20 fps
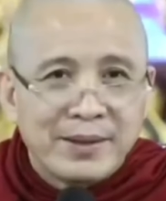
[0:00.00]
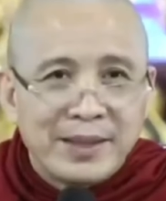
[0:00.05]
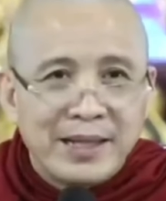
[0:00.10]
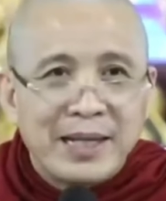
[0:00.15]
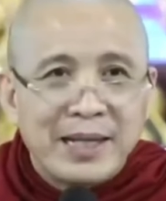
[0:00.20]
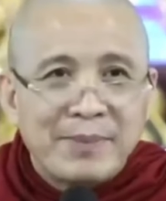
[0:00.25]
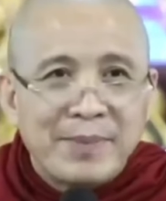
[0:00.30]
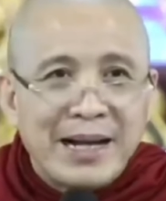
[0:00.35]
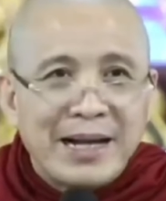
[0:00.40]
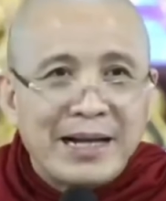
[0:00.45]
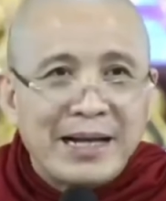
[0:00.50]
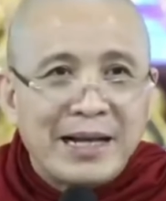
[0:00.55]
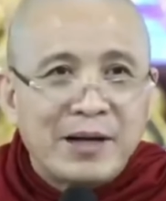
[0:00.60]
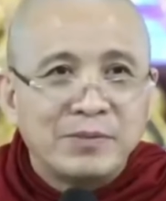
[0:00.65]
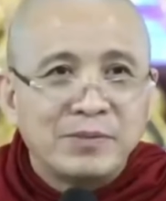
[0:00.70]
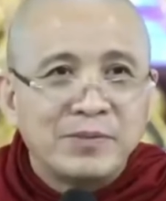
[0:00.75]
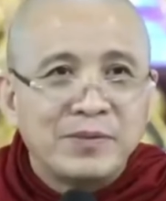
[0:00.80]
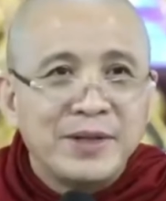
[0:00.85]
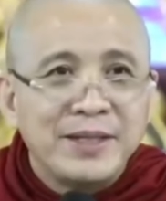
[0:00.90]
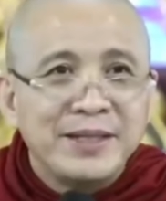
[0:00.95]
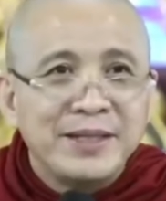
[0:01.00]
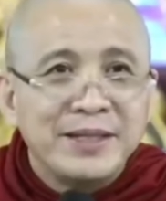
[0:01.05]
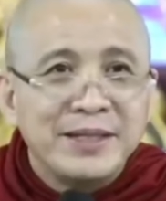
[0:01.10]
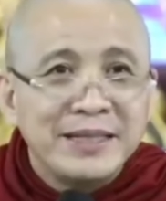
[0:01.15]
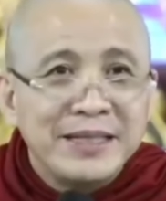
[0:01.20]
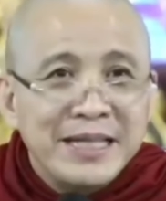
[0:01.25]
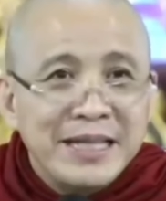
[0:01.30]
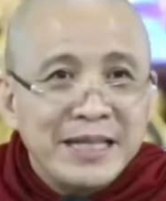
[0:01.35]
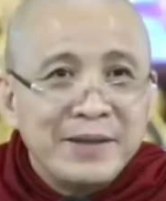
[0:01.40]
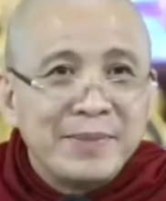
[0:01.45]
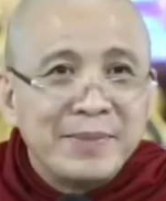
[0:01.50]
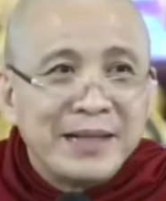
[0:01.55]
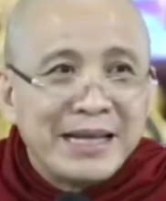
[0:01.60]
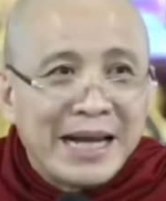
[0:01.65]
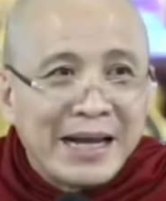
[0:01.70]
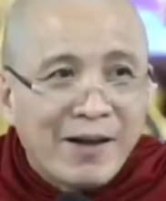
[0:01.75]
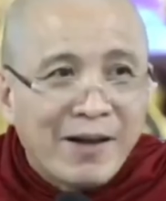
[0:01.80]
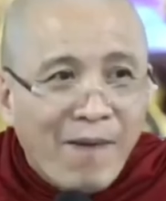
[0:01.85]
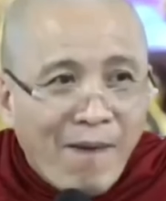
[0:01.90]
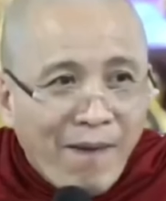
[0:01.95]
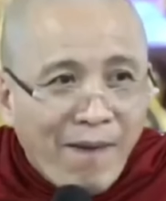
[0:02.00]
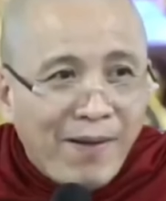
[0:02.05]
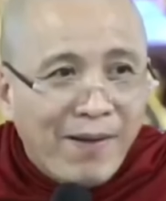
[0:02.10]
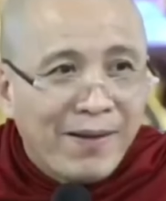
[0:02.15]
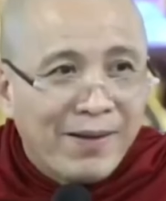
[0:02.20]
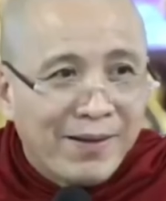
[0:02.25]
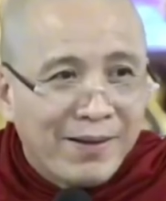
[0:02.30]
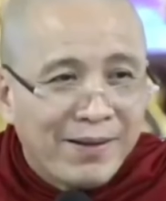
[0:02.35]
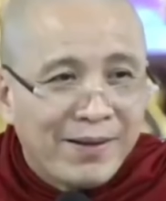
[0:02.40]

nghĩa là bằng lòng với những gì mình đang có